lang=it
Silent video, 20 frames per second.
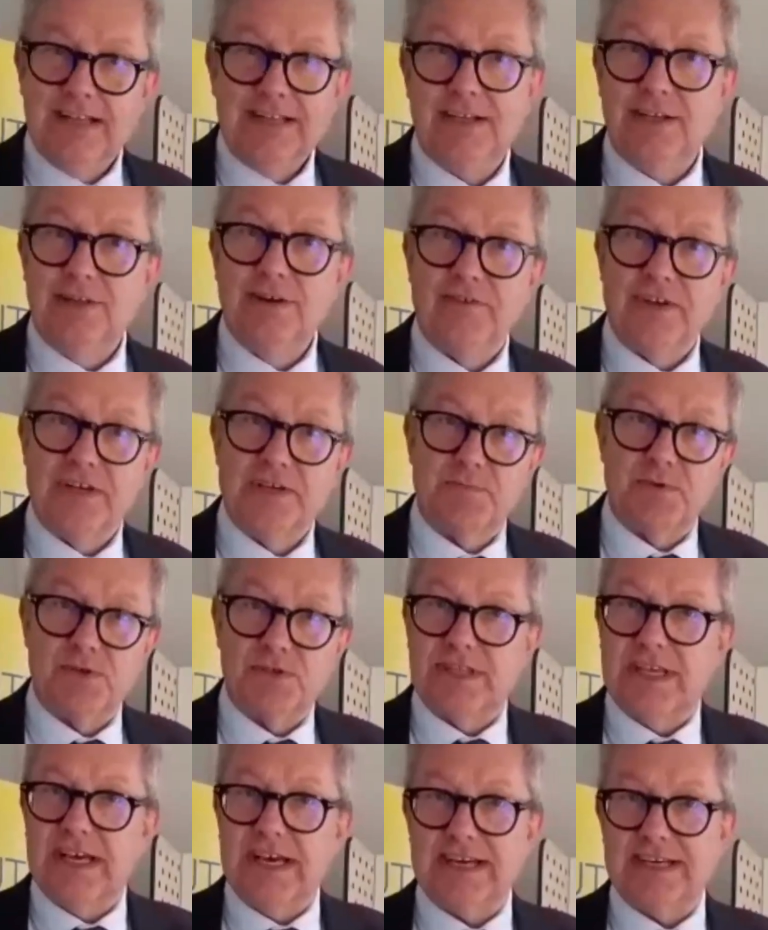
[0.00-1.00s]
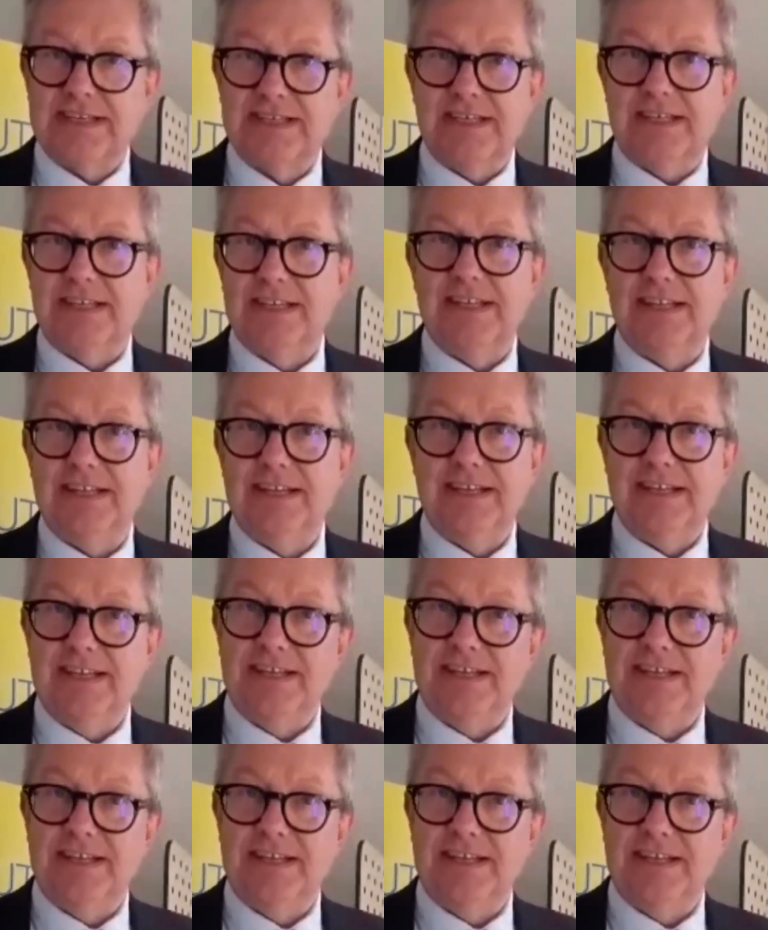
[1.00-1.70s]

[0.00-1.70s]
di dover spostarsi di, di,